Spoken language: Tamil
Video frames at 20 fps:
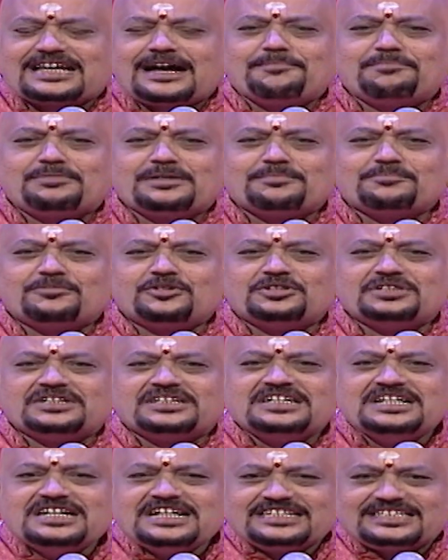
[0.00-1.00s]
சாப்பிடும்போது
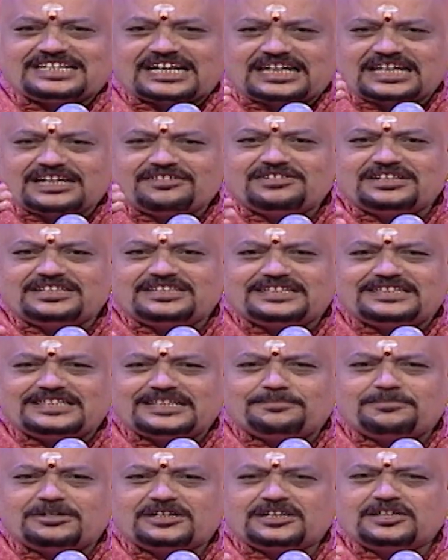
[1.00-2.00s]
சக்கரவர்த்தி
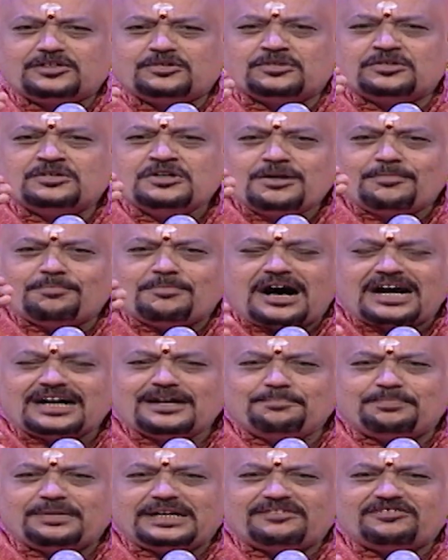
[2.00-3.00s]
திருமகனும்
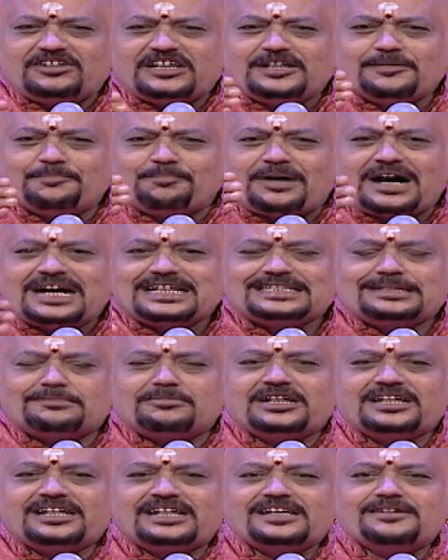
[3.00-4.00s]
பாகப்பிரிவினையும்
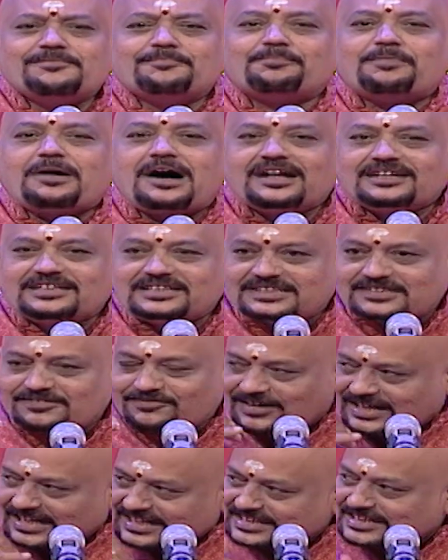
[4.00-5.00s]
பாசமலரையும் பார்த்து
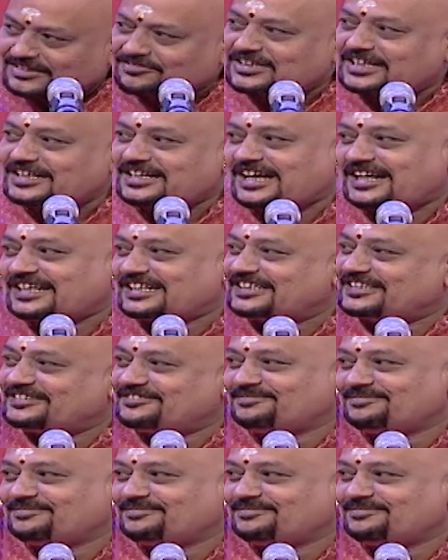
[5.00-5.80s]
வளர்ந்தவங்க நாங்கள்